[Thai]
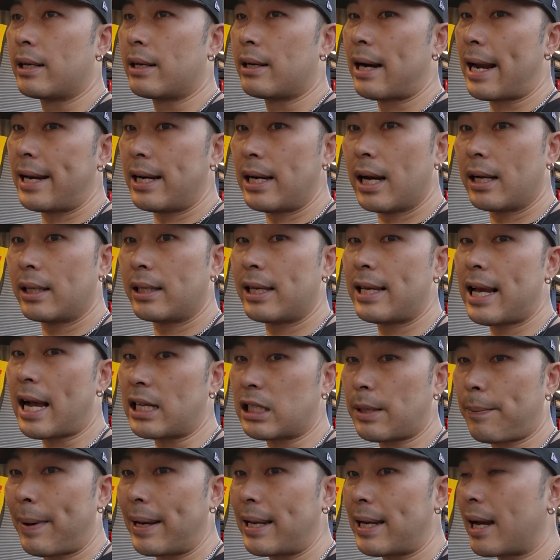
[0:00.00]
ไรเดอร์ที่อยา
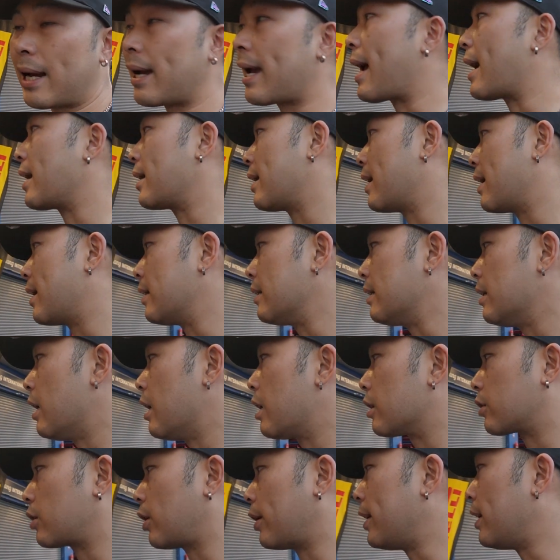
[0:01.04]
กจะเป็นนักแข่งนะฮะ
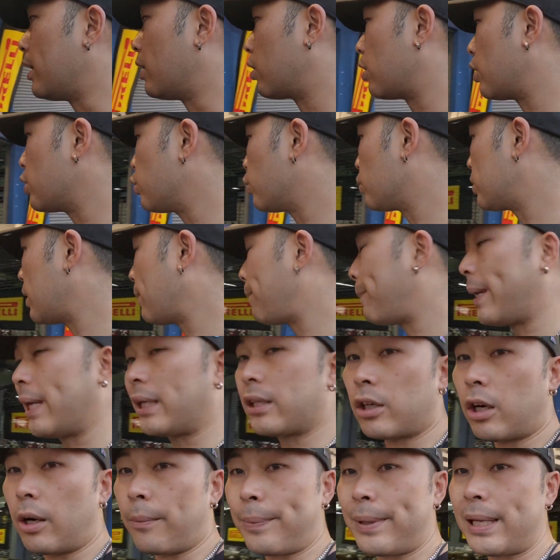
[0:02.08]
ตอนนี้เราก็อยู่ที่พิท
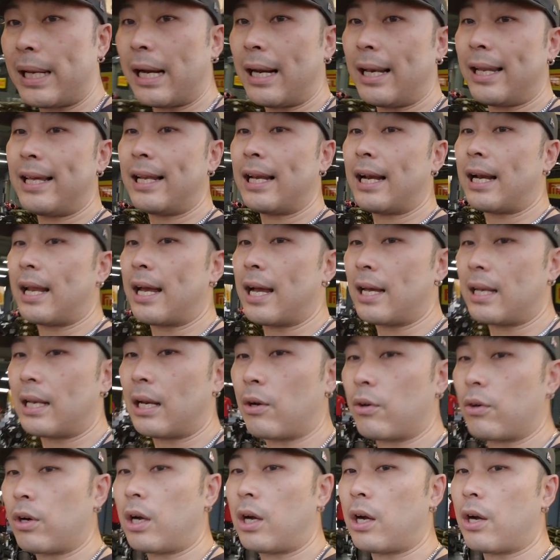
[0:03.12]
ของพิลารี่แล้วนะฮะ
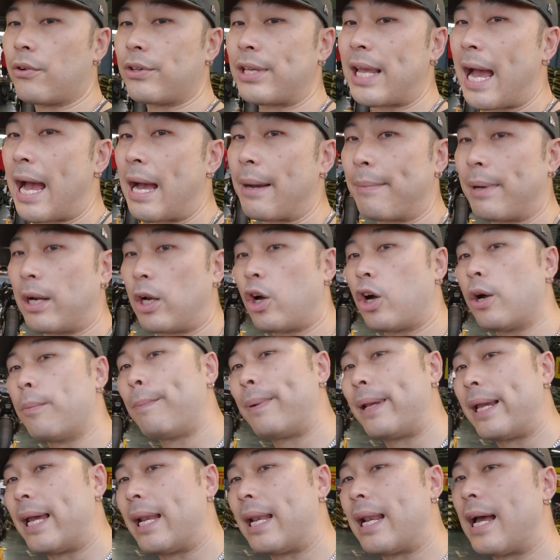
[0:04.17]
เราก็เอายางมาลอง
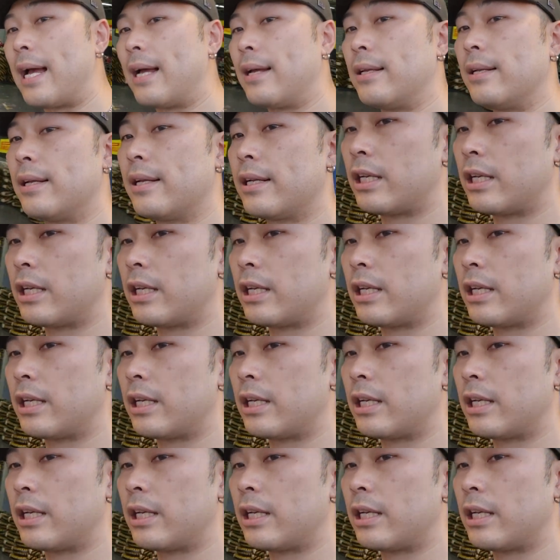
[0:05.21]
เปลี่ยนแล้ว